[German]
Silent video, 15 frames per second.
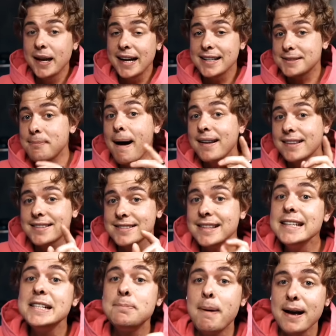Digga, das macht es
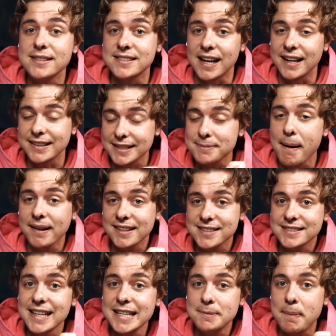nicht besser. Das macht es
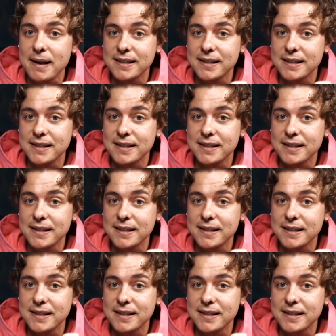nicht